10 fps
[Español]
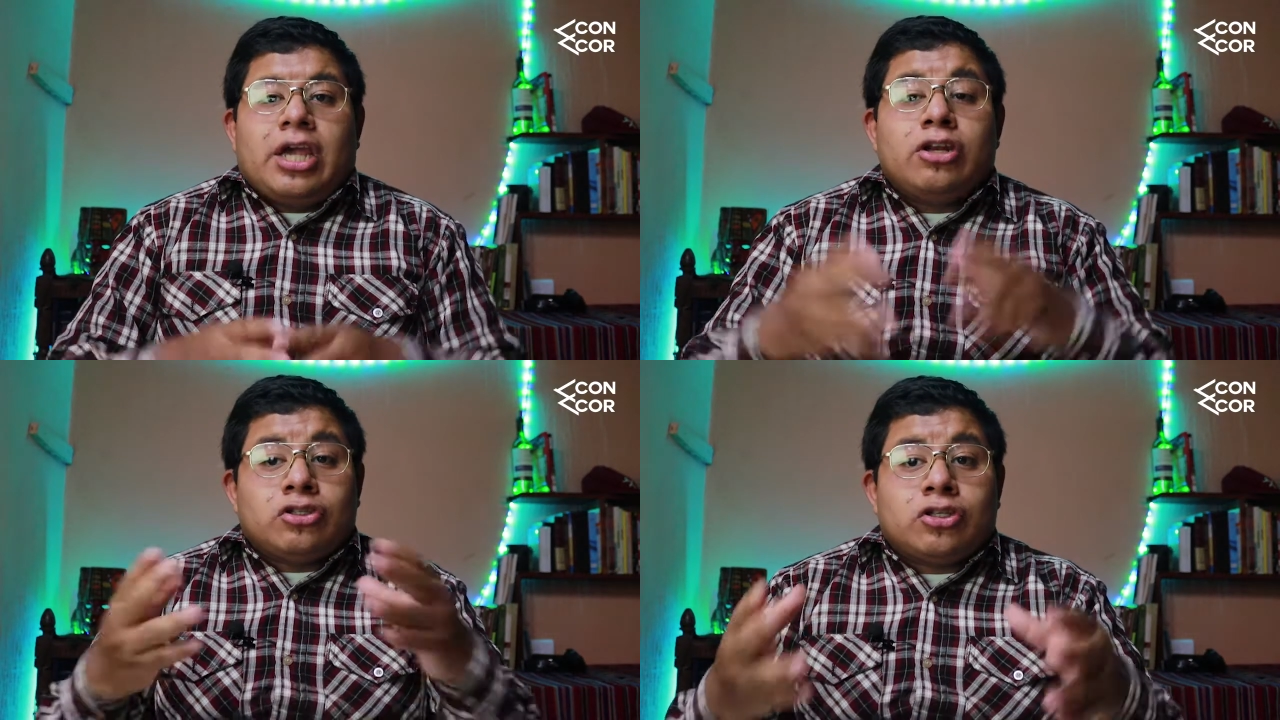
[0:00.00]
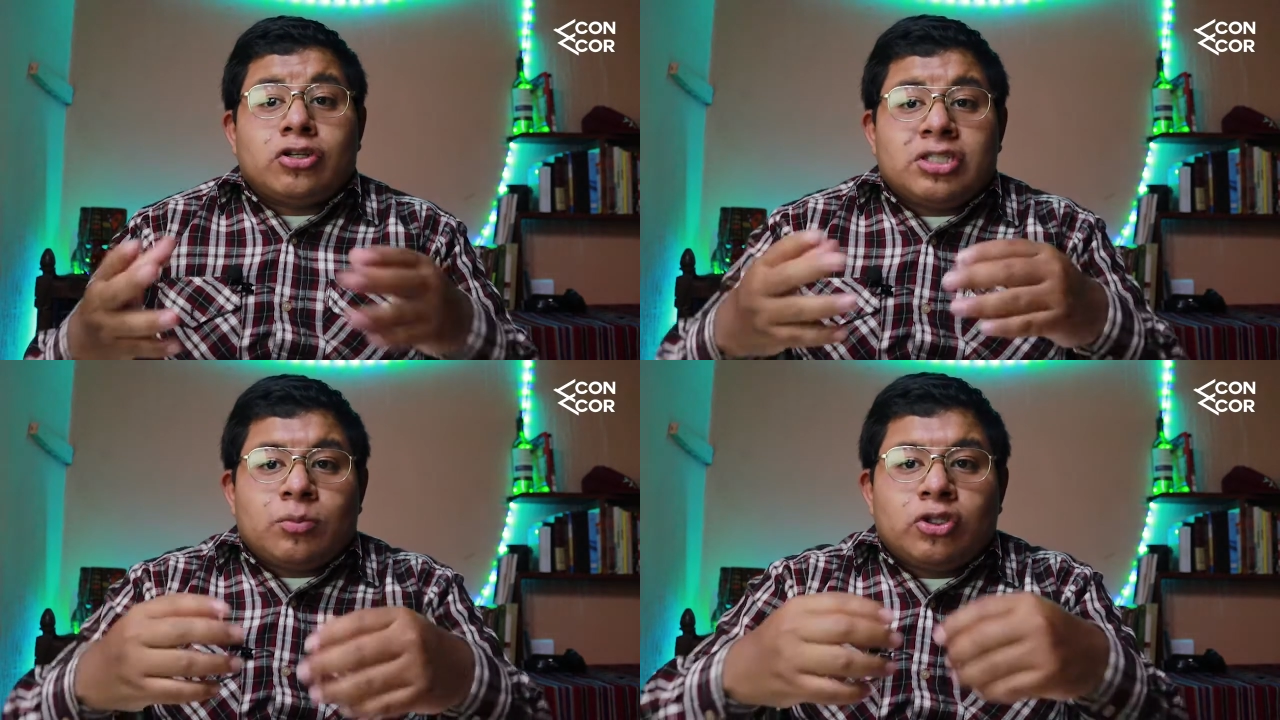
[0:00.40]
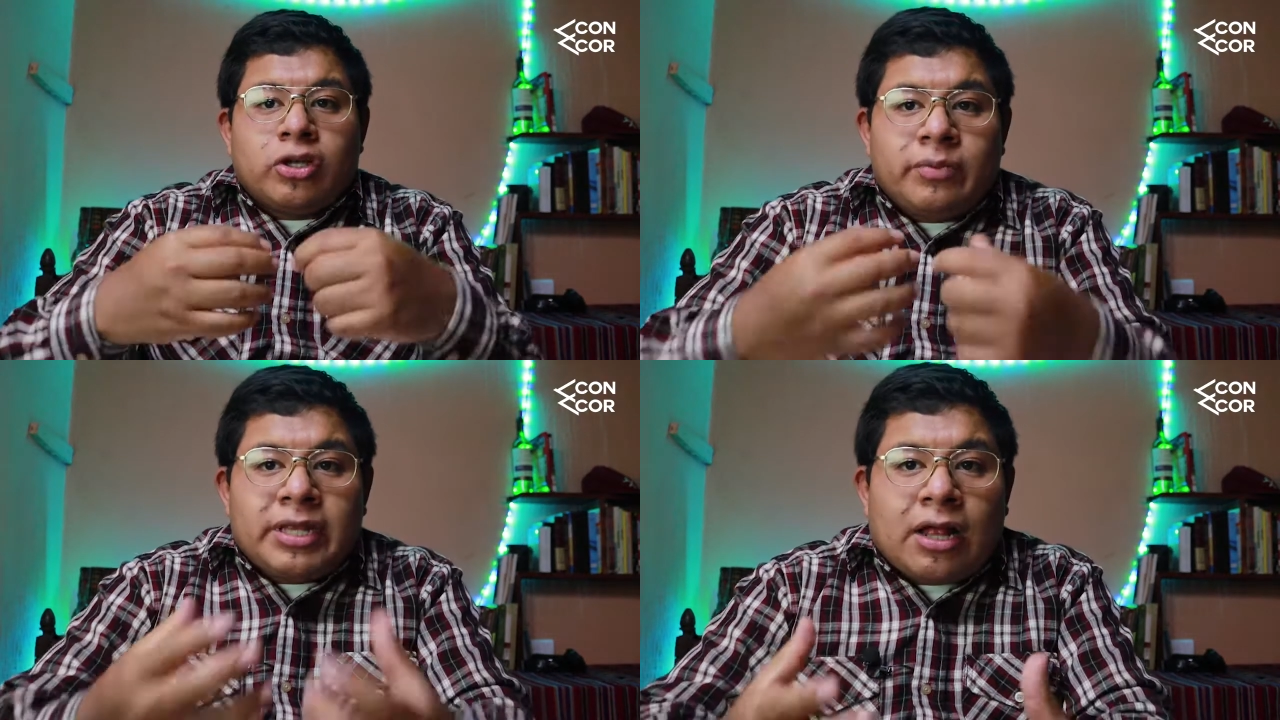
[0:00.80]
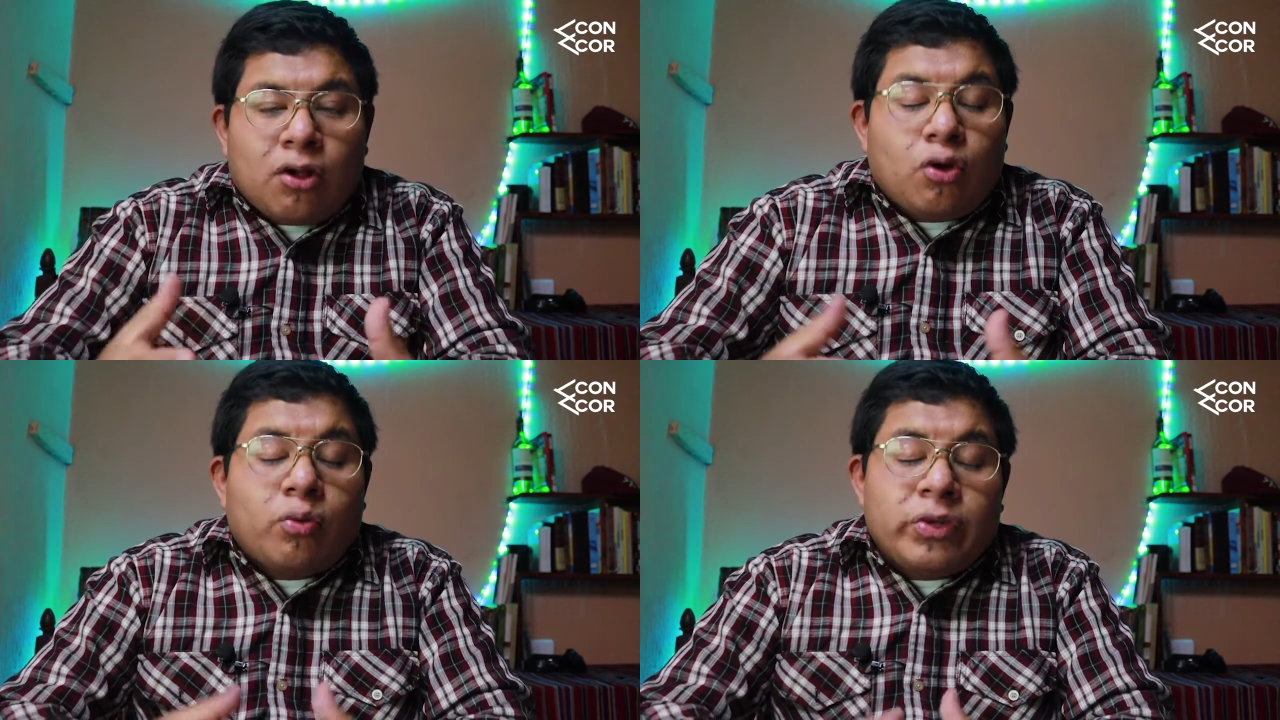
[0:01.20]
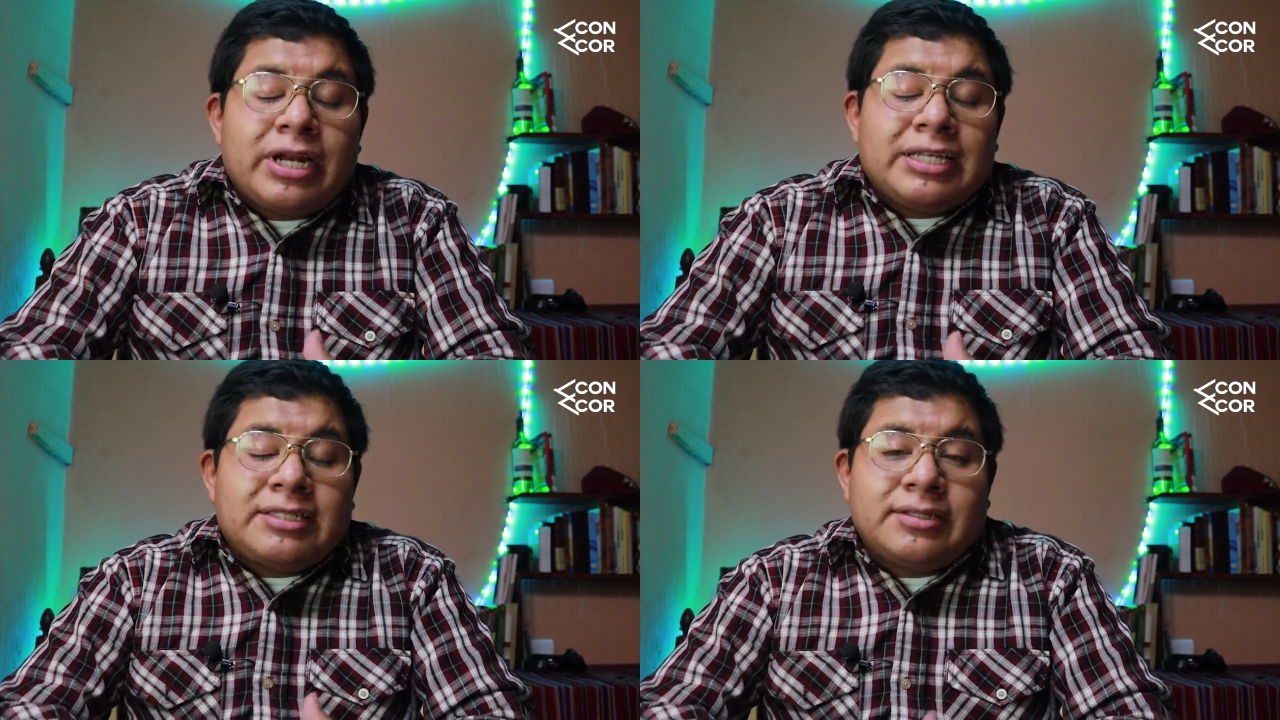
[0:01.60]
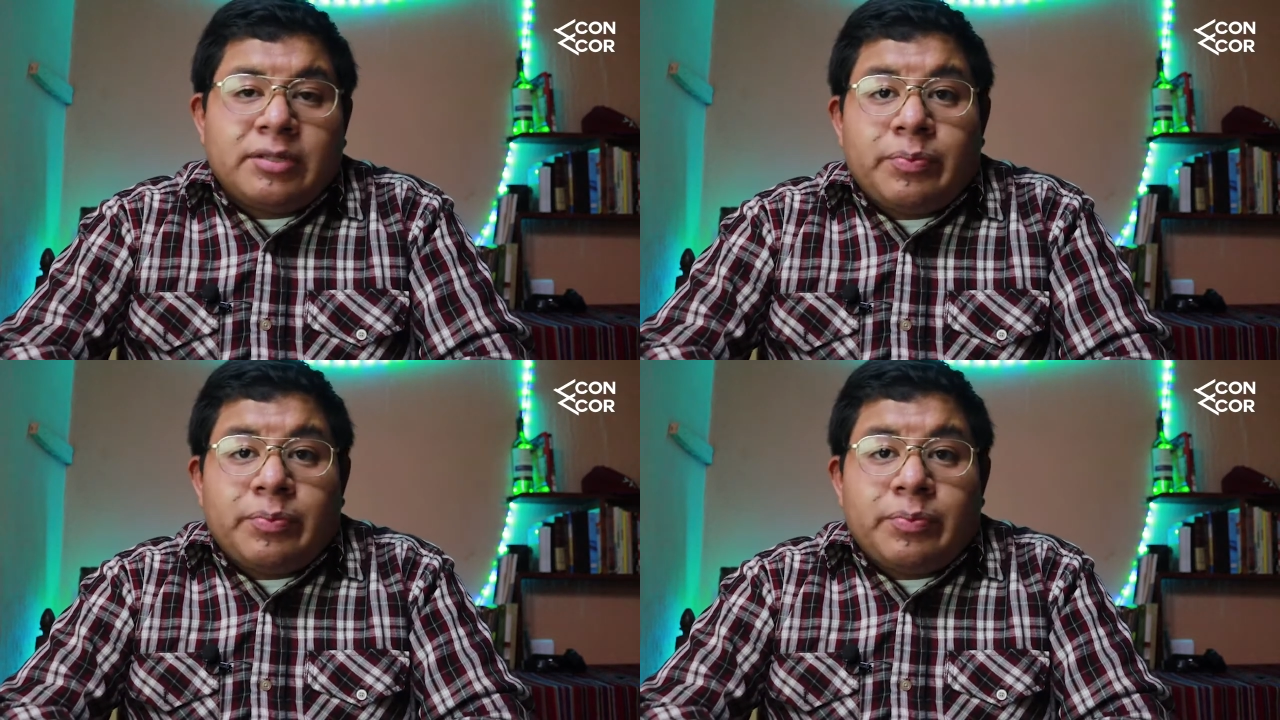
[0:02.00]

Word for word: Y nosotros hemos olvidado como iglesia ese